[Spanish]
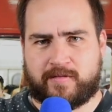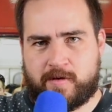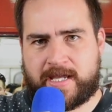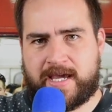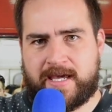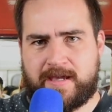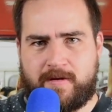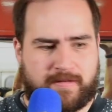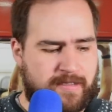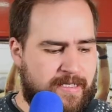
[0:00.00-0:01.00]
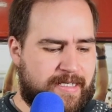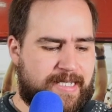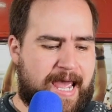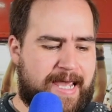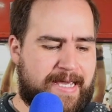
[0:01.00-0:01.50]
Porque digo,
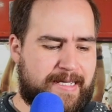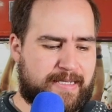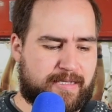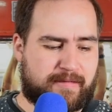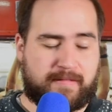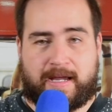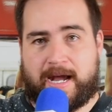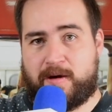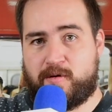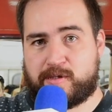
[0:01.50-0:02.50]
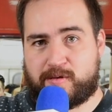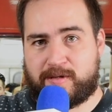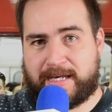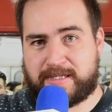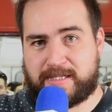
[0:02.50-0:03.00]
ya es agosto,
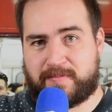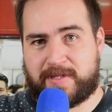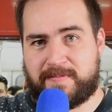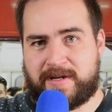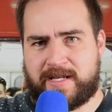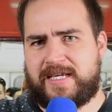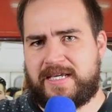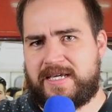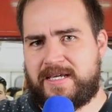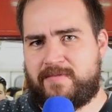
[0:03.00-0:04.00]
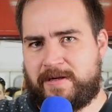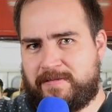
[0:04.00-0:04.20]
casi septiembre, y bueno,